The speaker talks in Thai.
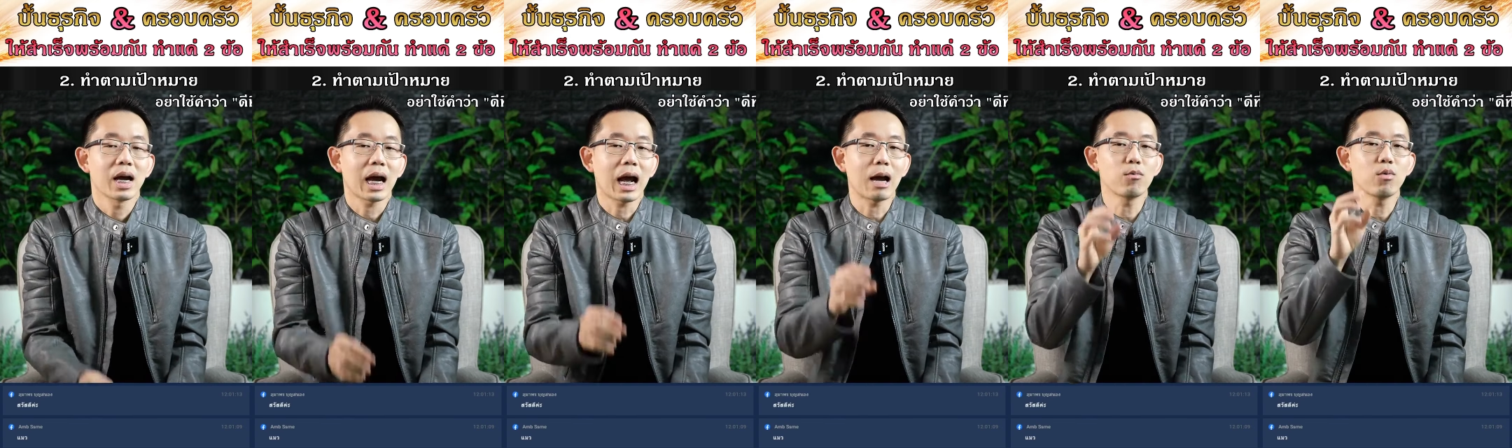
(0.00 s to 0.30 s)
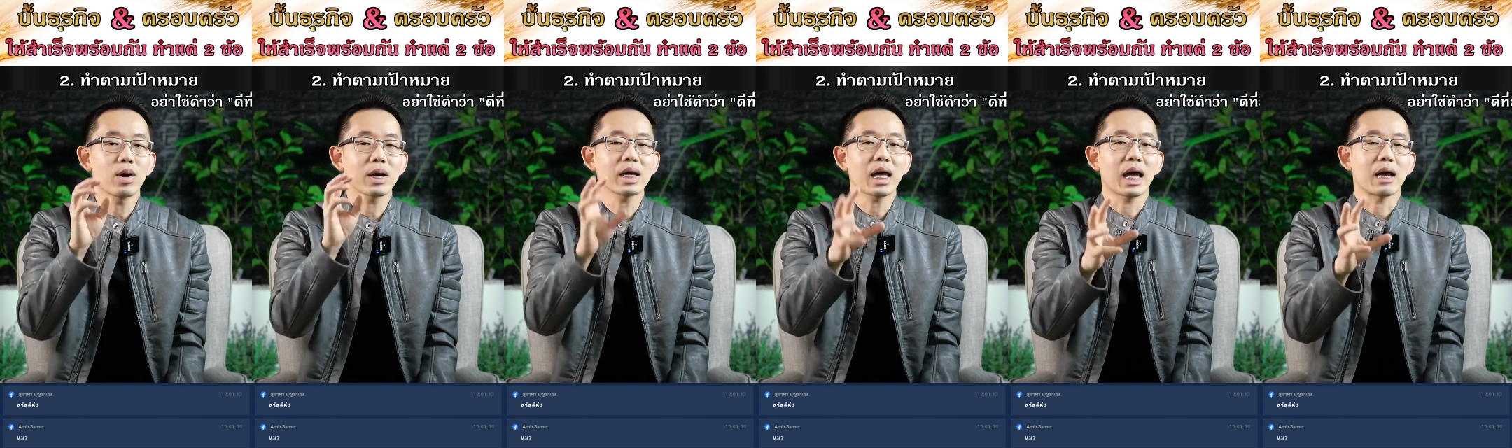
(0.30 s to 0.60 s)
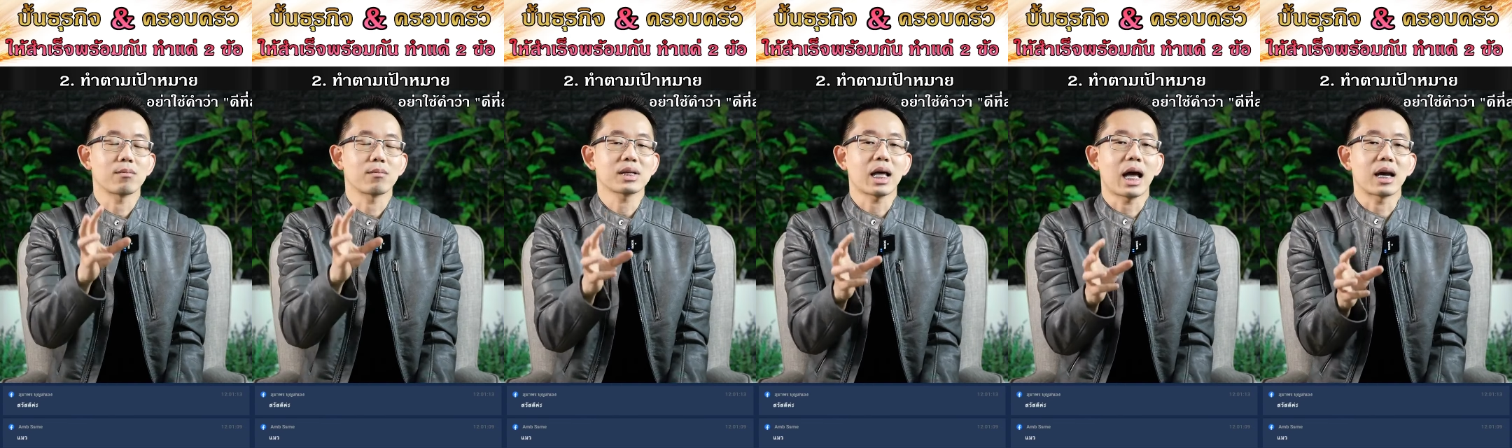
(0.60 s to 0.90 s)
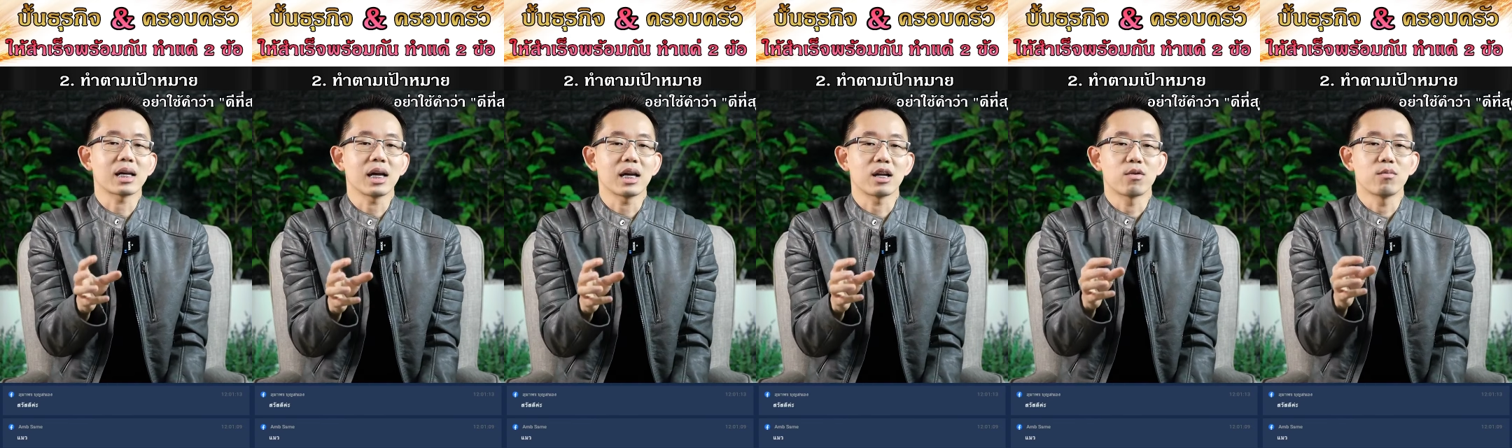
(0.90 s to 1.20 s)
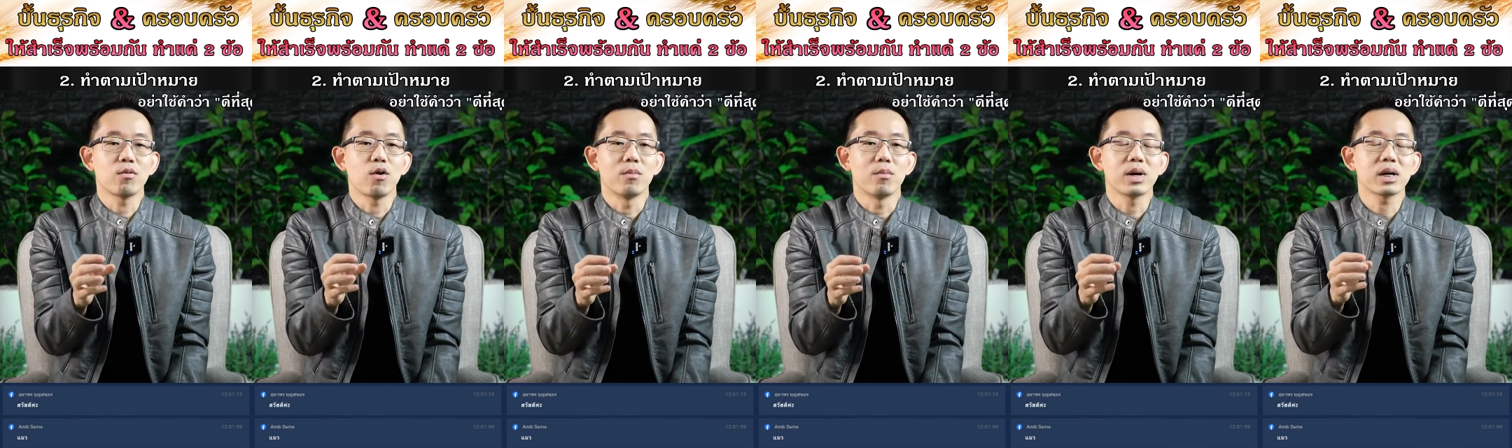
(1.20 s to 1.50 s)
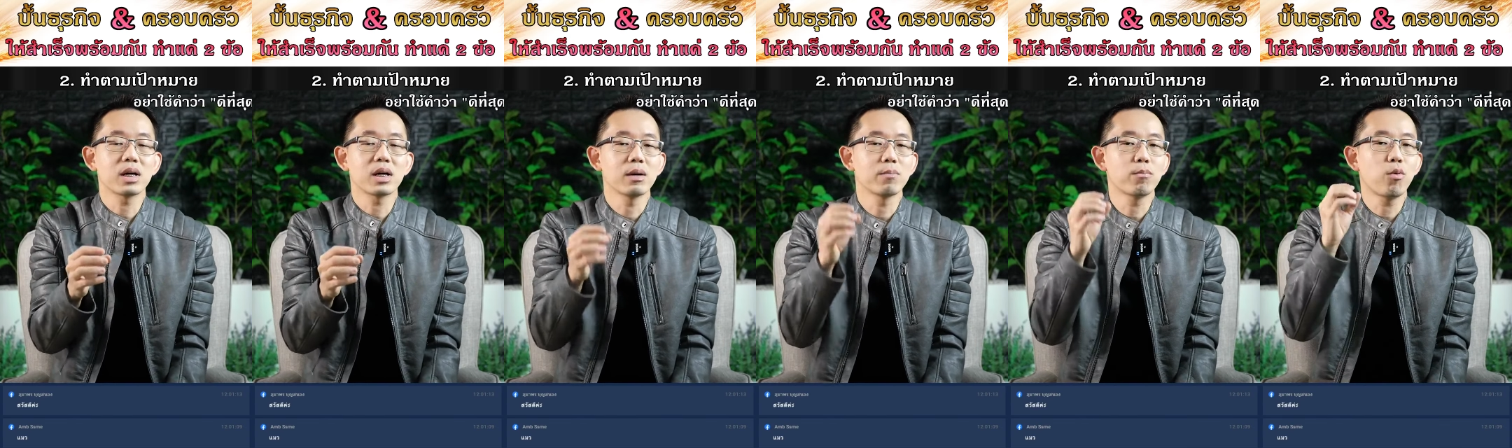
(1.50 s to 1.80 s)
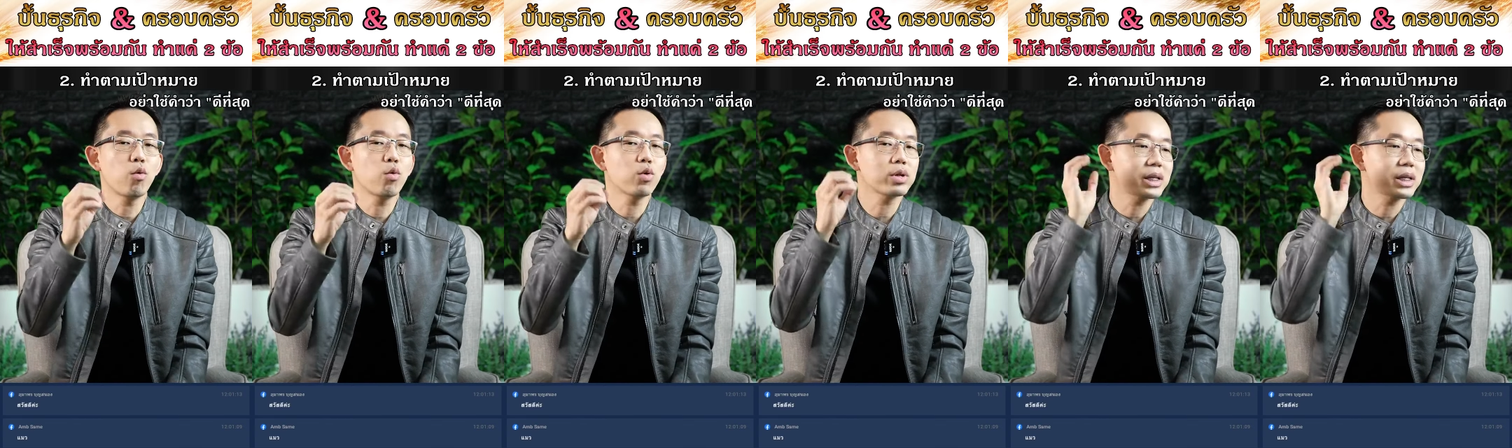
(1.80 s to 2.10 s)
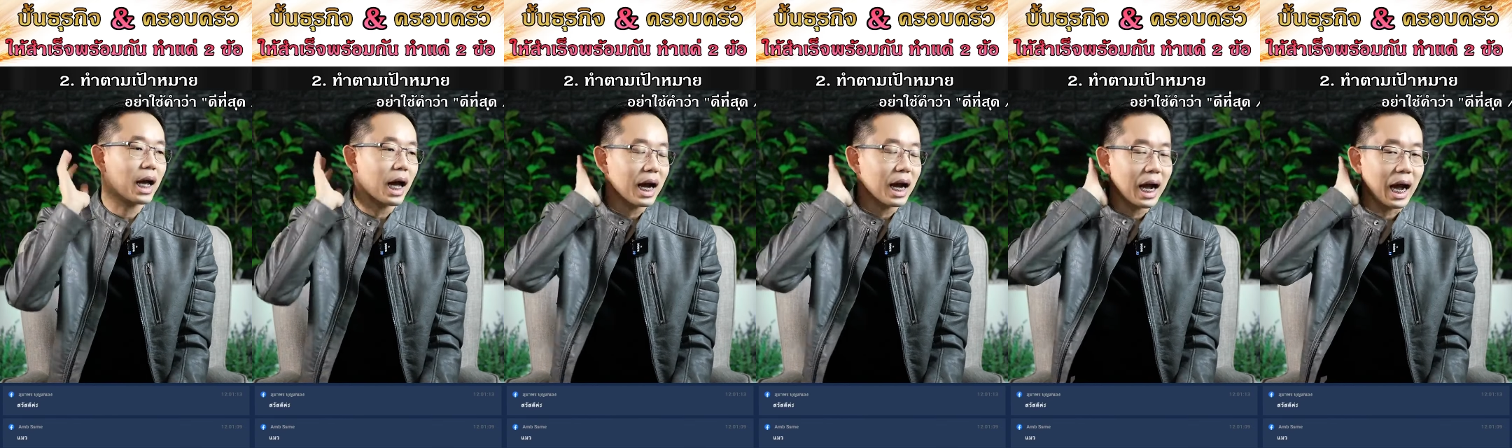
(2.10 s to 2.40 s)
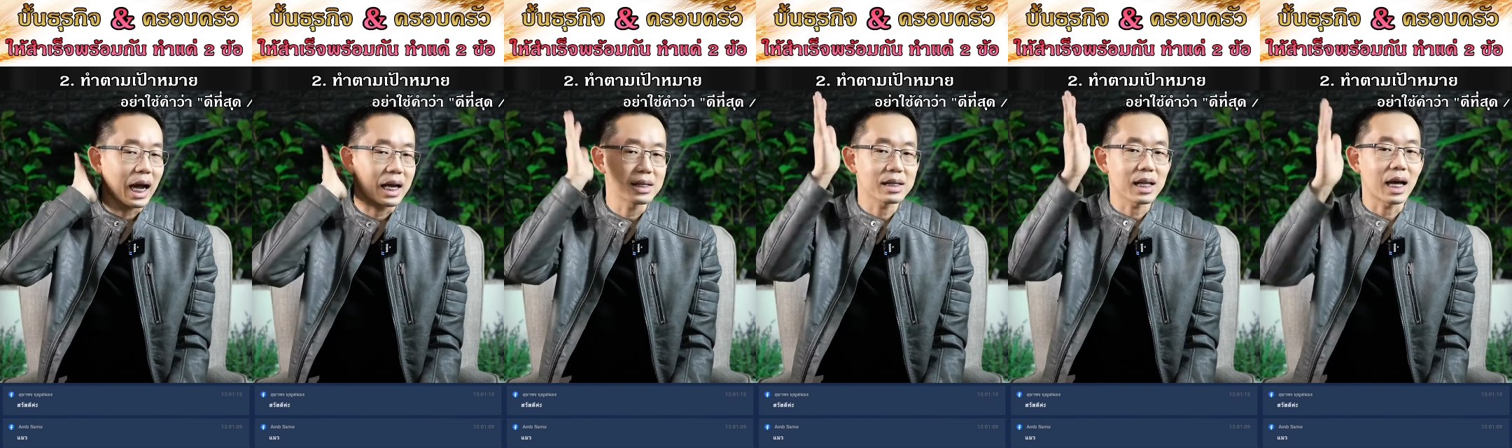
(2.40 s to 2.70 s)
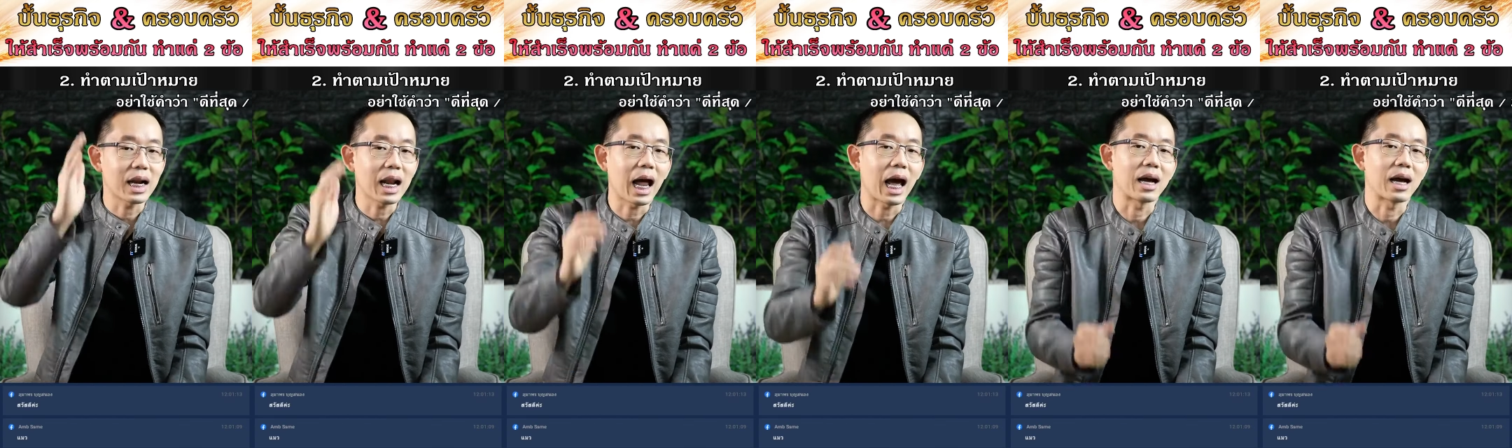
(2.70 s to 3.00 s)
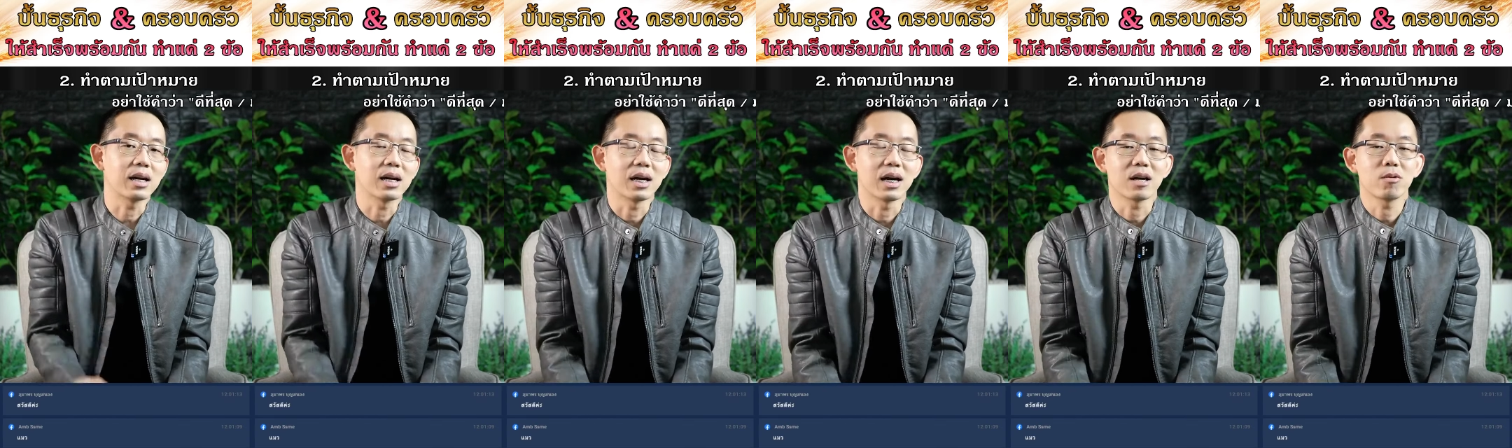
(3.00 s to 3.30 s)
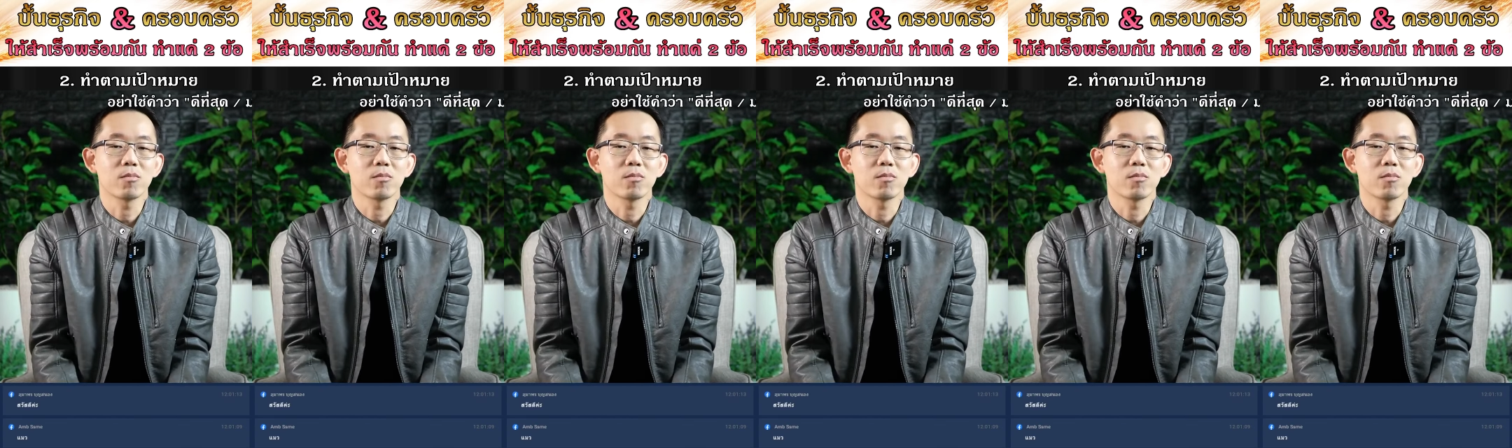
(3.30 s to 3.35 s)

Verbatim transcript: คำว่าเก่งภาษาอังกฤษของผมก็คือพูดจากไขสันหลังเลย